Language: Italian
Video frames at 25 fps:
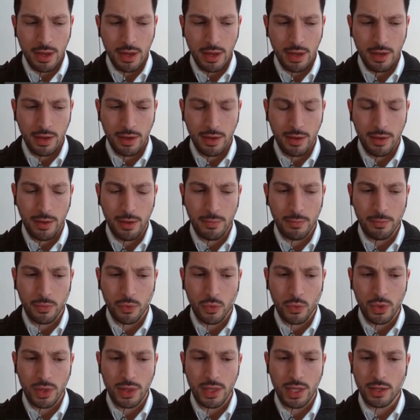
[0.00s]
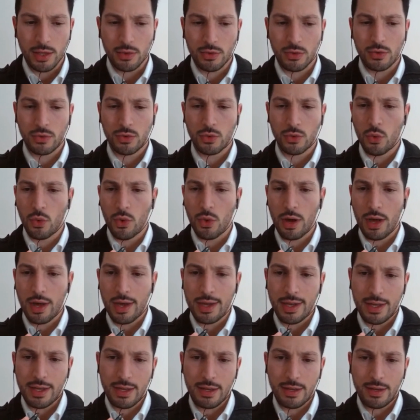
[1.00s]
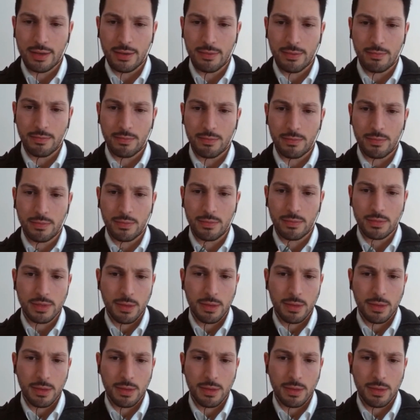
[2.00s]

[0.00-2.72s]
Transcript: Um, quindi tu hai mh,